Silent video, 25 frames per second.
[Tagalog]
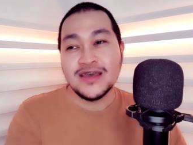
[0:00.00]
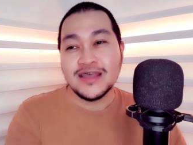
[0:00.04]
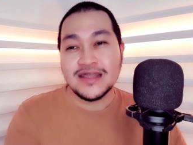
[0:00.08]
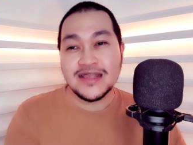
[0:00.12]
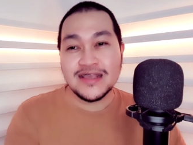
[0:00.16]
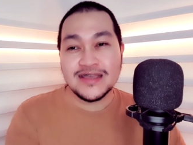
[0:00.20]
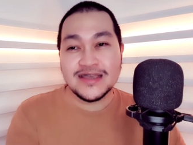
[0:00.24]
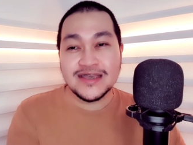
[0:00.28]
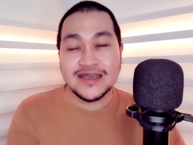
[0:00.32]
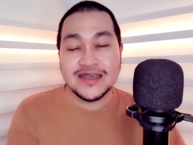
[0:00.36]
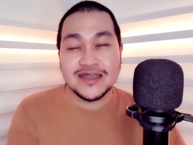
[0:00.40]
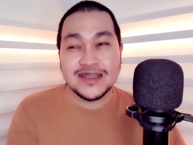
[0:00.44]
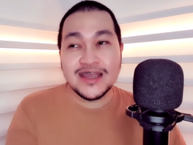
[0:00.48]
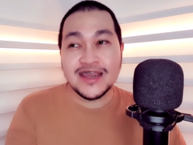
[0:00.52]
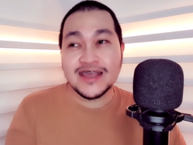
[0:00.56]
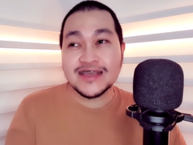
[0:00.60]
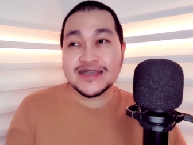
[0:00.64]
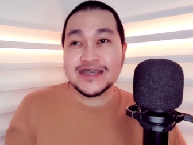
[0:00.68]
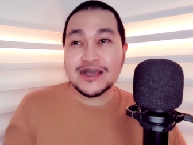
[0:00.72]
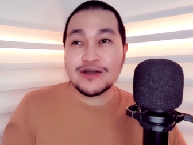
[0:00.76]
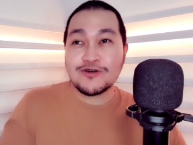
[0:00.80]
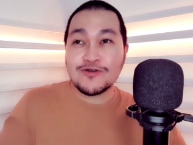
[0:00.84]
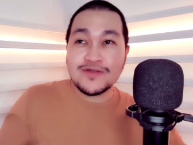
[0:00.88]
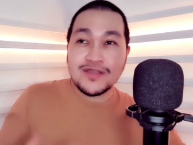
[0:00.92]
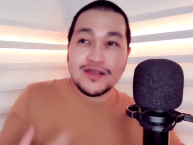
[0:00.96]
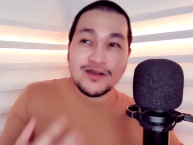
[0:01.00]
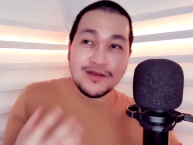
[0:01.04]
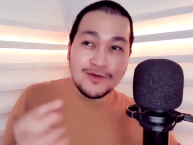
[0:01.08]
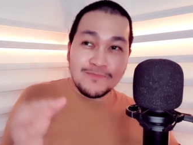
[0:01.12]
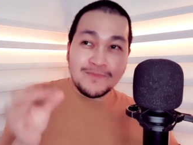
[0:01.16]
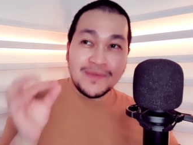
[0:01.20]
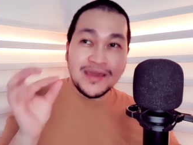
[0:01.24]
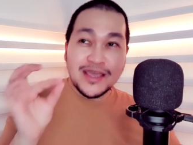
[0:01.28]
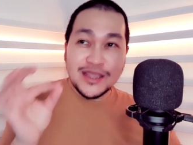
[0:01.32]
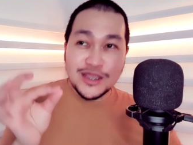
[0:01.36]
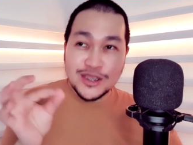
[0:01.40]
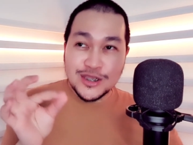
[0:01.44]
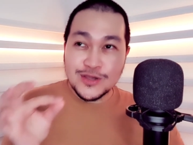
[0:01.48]
nasa-stress ako ng
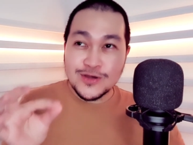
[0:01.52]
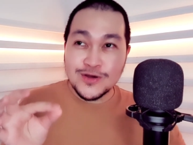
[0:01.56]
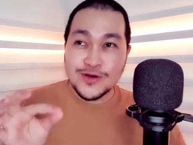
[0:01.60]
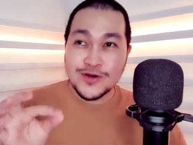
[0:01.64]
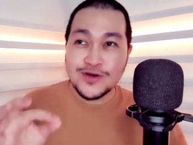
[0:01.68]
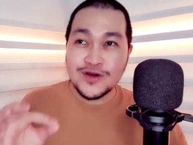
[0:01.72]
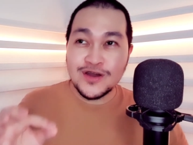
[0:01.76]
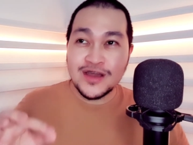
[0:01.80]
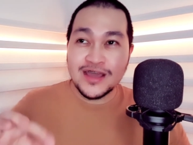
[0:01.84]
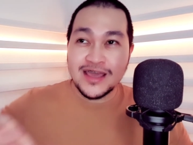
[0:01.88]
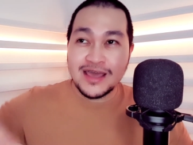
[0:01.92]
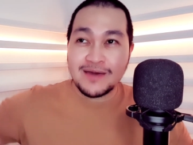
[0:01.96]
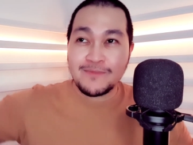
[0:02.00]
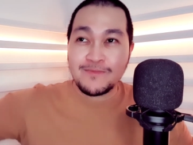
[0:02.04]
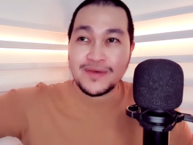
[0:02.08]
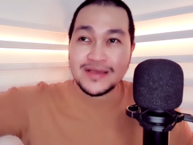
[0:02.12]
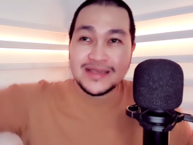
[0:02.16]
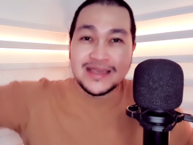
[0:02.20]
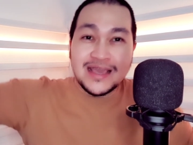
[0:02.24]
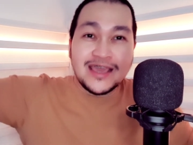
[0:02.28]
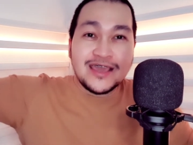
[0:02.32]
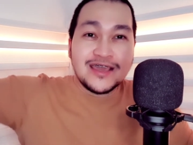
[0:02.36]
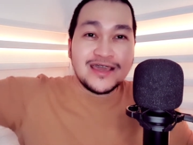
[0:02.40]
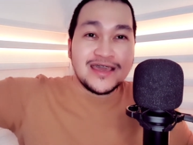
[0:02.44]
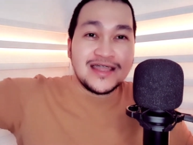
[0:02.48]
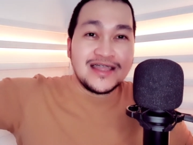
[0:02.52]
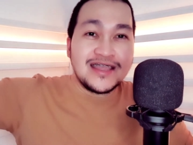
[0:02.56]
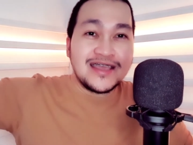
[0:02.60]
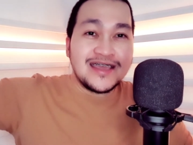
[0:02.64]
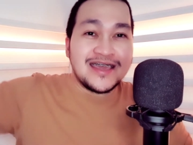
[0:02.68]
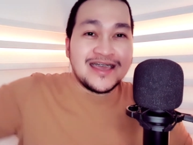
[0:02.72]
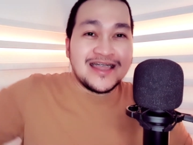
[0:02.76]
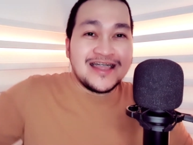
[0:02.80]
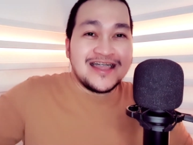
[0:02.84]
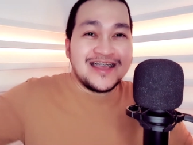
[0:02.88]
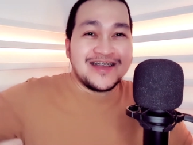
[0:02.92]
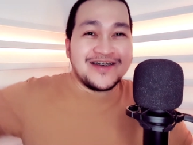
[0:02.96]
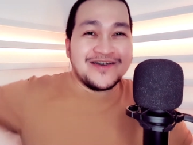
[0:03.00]
medyo, kaya basahin kilig
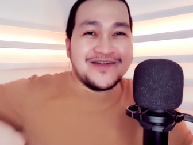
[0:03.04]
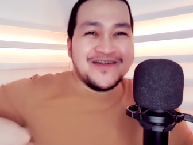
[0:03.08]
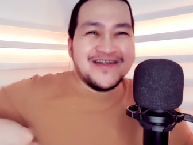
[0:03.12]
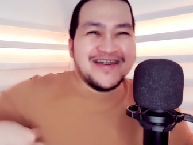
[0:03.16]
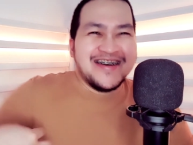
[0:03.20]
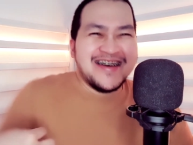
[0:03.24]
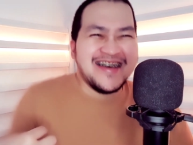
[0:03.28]
kilikiling ko.